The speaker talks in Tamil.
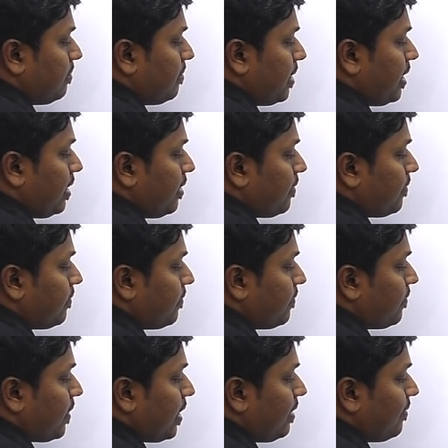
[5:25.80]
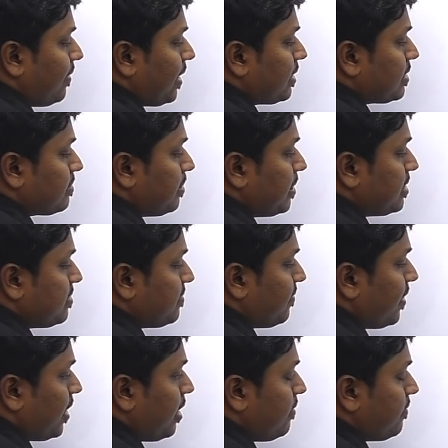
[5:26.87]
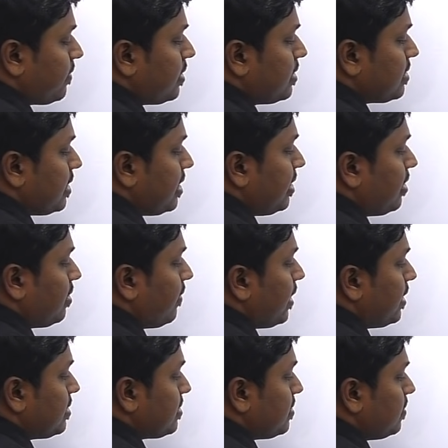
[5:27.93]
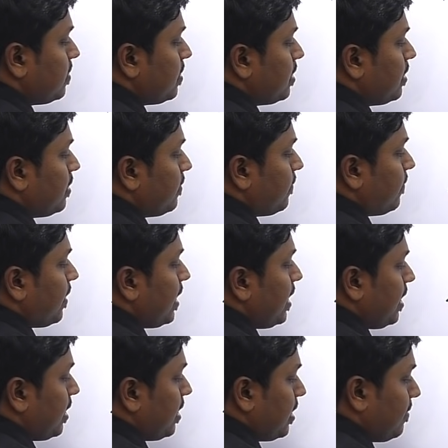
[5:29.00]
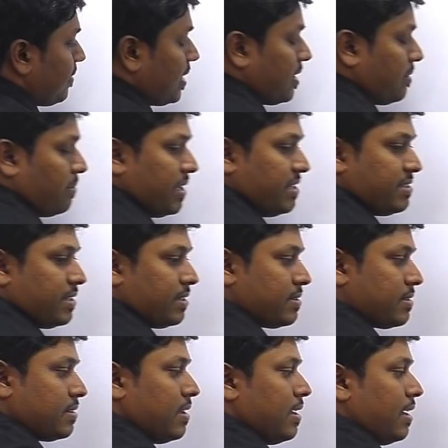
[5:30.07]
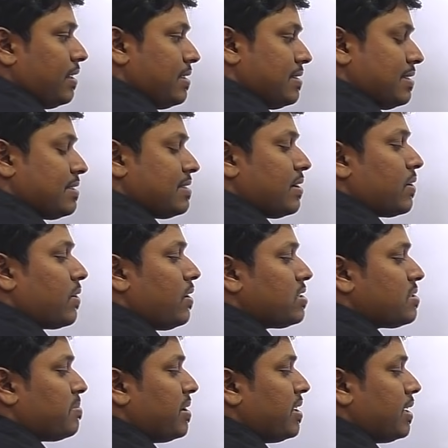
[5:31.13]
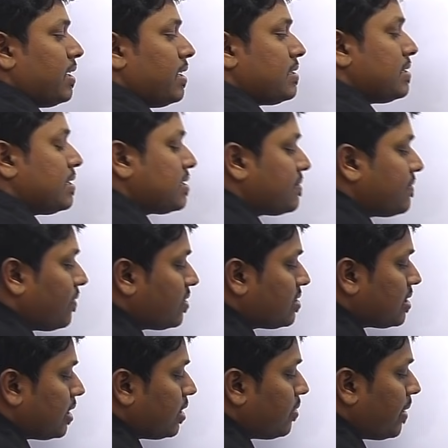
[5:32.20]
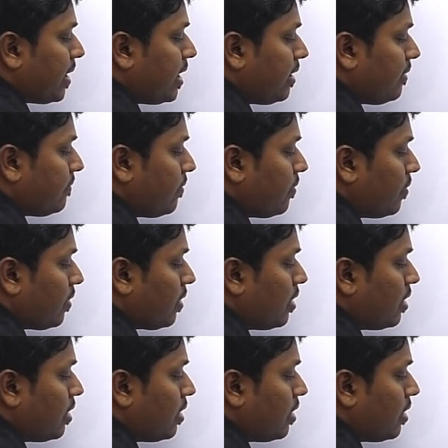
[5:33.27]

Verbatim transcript: பை ஃபைவ் எக்ஸ் ப்ளஸ் ஃபைவ் இஸ் ஈக்குவல்ஸ் டு ஃபைவ் டிவைடட் பை சிக்ஸ் இந்த சிக்ஸை க்ராஸ் பண்ணுங்கள் சிக்ஸ் ஃபோர்ஸ் ஆர் டுவெண்ட்டி ஃபோர்